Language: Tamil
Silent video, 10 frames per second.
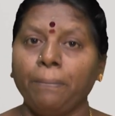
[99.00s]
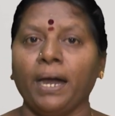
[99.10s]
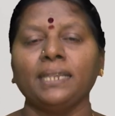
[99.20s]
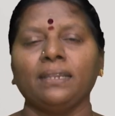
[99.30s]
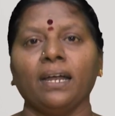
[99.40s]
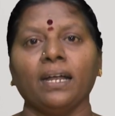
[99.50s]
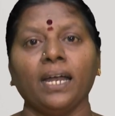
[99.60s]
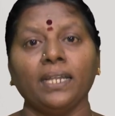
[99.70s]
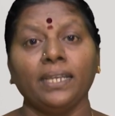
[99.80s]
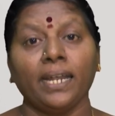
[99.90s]
பார்த்தாங்க
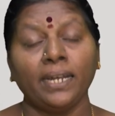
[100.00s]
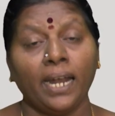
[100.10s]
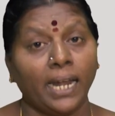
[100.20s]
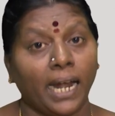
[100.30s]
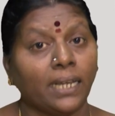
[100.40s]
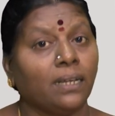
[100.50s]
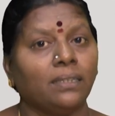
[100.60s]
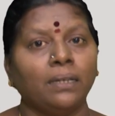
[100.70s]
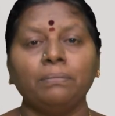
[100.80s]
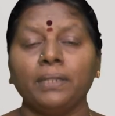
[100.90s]
அது என்ன
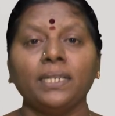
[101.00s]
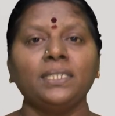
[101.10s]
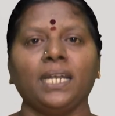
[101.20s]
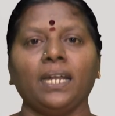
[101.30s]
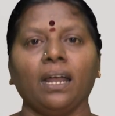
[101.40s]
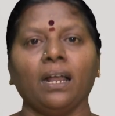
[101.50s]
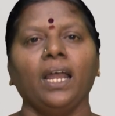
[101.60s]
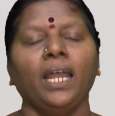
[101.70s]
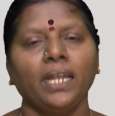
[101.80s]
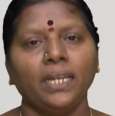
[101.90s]
நடக்குதுன்னு தெரிஞ்சுக்கிட்டாங்க
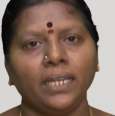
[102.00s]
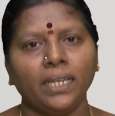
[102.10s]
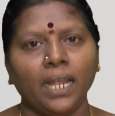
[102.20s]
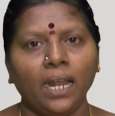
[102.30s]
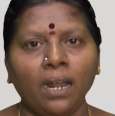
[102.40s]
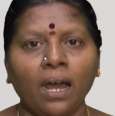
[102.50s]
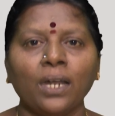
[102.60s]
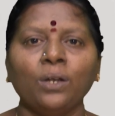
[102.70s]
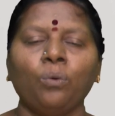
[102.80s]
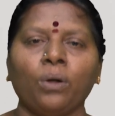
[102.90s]
இன்னைக்கு
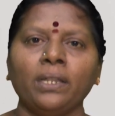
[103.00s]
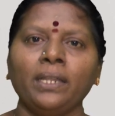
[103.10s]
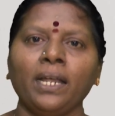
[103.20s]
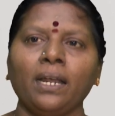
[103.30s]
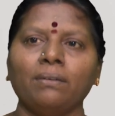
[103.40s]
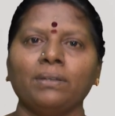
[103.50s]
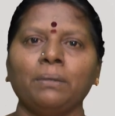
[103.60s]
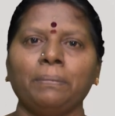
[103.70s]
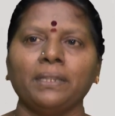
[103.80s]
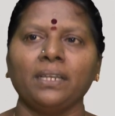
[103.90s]
எல்லாரும் குழந்தைங்களை
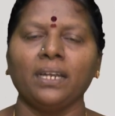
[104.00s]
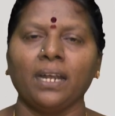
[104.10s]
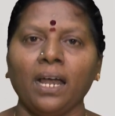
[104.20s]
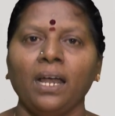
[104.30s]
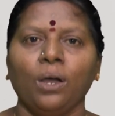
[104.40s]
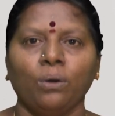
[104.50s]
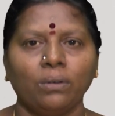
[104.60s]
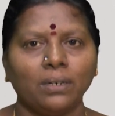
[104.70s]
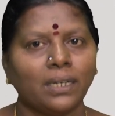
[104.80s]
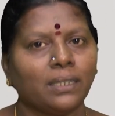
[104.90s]
வந்து பார்த்தீங்கன்னா
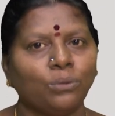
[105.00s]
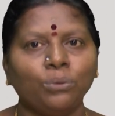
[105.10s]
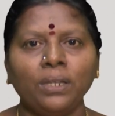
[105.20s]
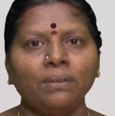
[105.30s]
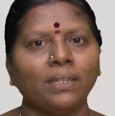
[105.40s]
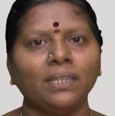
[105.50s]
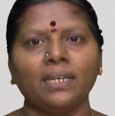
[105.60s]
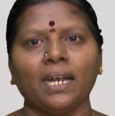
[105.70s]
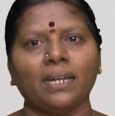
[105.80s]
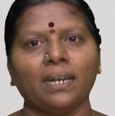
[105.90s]
ஒரு துணி வந்து
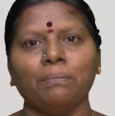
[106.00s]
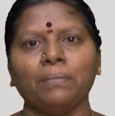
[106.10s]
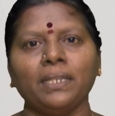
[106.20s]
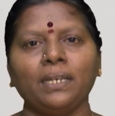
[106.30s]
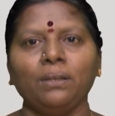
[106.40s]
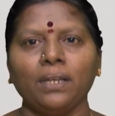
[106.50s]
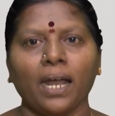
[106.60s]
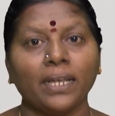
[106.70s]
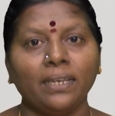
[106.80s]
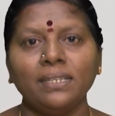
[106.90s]
கட்டுற மாதிரி
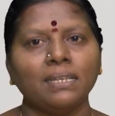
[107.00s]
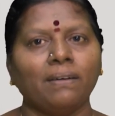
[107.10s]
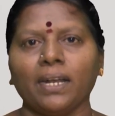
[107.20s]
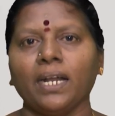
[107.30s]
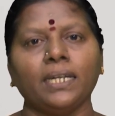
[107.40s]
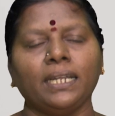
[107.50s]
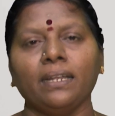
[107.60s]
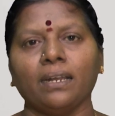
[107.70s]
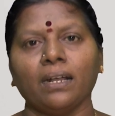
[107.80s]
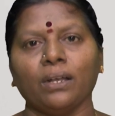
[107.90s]
அகீஸை வர
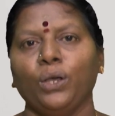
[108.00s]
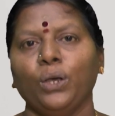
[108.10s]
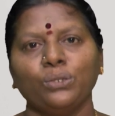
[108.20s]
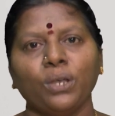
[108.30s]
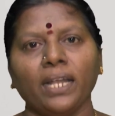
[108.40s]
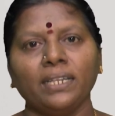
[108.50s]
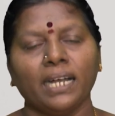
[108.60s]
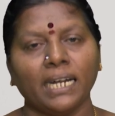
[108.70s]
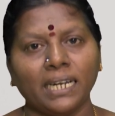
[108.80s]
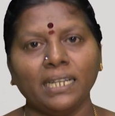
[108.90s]
கட்டிடுறாங்க ஸோ அது
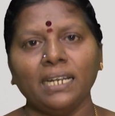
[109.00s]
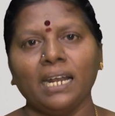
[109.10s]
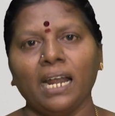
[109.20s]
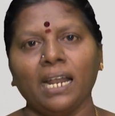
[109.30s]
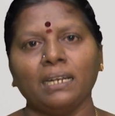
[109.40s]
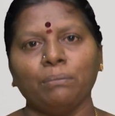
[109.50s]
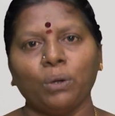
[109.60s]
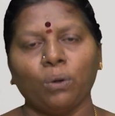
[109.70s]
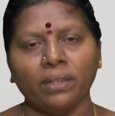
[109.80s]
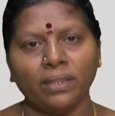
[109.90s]
கட்டுறதுனால நம்ம
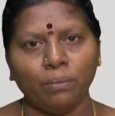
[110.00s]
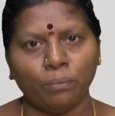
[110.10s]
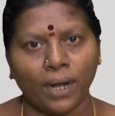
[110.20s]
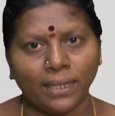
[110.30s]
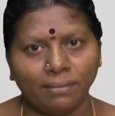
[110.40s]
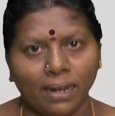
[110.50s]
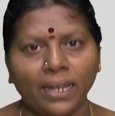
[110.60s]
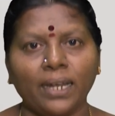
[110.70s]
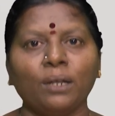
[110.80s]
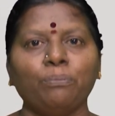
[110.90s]
குழந்தை மலத்தில்
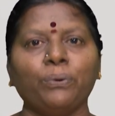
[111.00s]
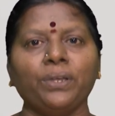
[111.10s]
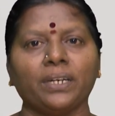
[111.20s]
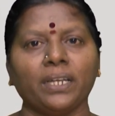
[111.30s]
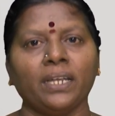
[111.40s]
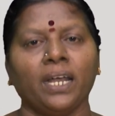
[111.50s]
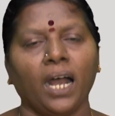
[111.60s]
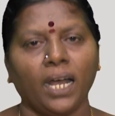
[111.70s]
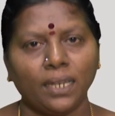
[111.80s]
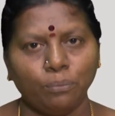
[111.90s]
என்ன போயிருக்கு
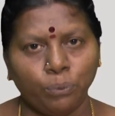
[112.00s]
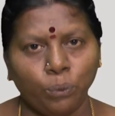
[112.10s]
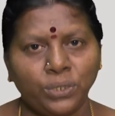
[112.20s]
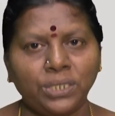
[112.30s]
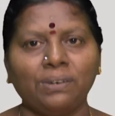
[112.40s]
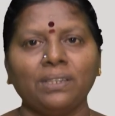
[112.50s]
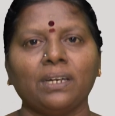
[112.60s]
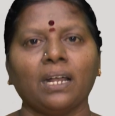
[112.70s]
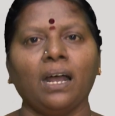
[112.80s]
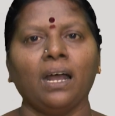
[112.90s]
அதில் பூச்சி
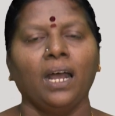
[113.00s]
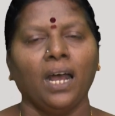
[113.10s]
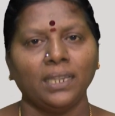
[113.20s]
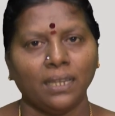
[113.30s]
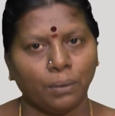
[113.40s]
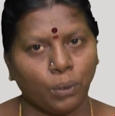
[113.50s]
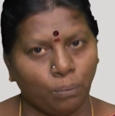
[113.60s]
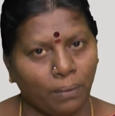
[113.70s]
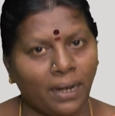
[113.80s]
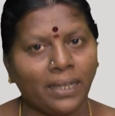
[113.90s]
வந்திருக்கா அந்த
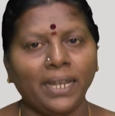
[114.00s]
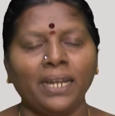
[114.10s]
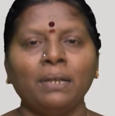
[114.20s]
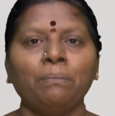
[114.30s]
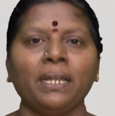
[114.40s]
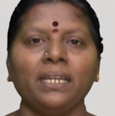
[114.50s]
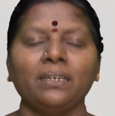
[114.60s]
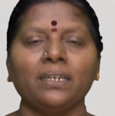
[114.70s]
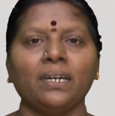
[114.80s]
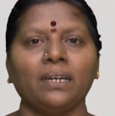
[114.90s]
மலம் என்ன மாதிரி
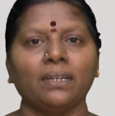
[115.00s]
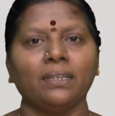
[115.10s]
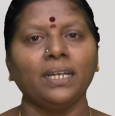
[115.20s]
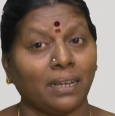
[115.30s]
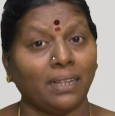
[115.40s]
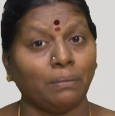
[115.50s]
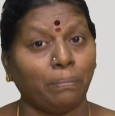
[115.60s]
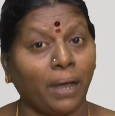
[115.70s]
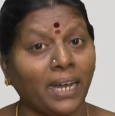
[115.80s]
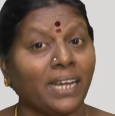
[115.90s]
இருக்குன்றது அதை
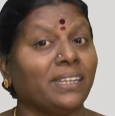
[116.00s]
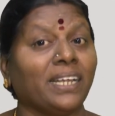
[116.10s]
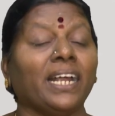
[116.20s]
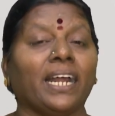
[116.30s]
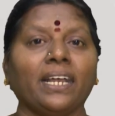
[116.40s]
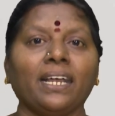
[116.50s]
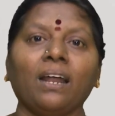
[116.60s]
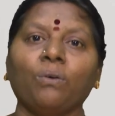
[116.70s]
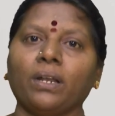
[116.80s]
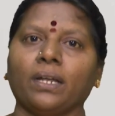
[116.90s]
பார்க்கறதுக்கே
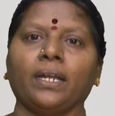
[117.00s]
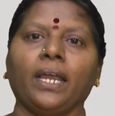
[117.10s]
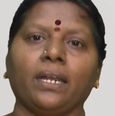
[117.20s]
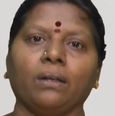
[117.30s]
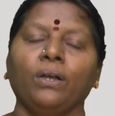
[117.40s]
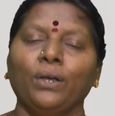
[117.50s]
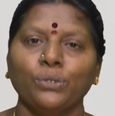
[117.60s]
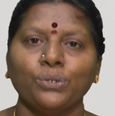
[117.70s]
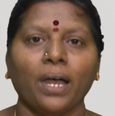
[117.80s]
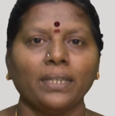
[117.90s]
கிடைக்கல அவங்களுக்கு நேரம்
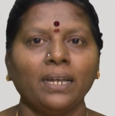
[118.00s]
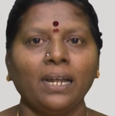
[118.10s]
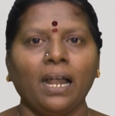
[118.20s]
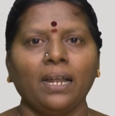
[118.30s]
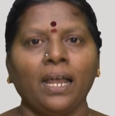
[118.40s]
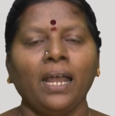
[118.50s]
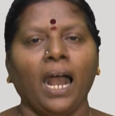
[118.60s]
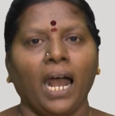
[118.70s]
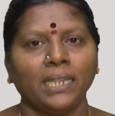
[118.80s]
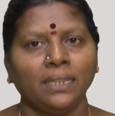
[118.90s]
ஸோ அதனால்
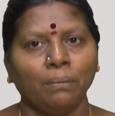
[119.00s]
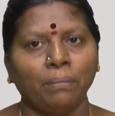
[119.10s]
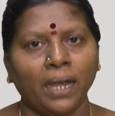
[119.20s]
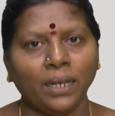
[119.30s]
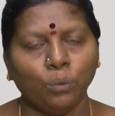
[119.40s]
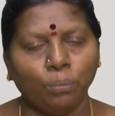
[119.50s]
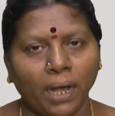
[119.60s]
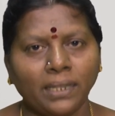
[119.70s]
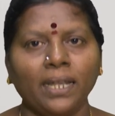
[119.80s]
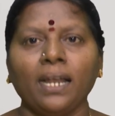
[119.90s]
அந்த மாதிரி
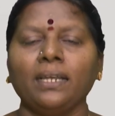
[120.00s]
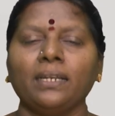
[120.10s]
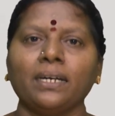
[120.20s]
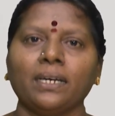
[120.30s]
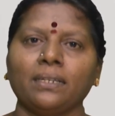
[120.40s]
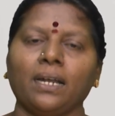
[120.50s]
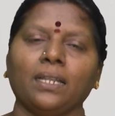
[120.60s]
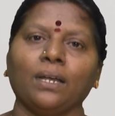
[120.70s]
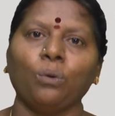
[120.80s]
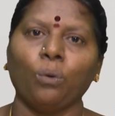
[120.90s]
உபாதைகள்
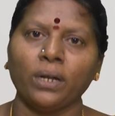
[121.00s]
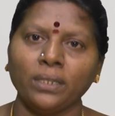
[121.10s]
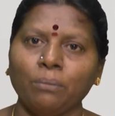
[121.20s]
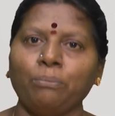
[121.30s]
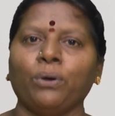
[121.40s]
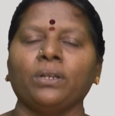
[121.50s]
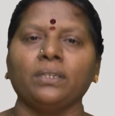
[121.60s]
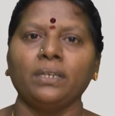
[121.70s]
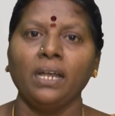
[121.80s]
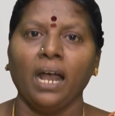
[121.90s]
இருக்கிறதுனால தான் குழந்தை
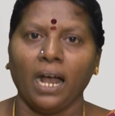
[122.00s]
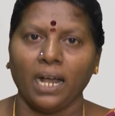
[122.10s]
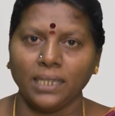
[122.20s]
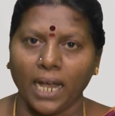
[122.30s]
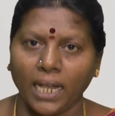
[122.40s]
பிறந்து அந்த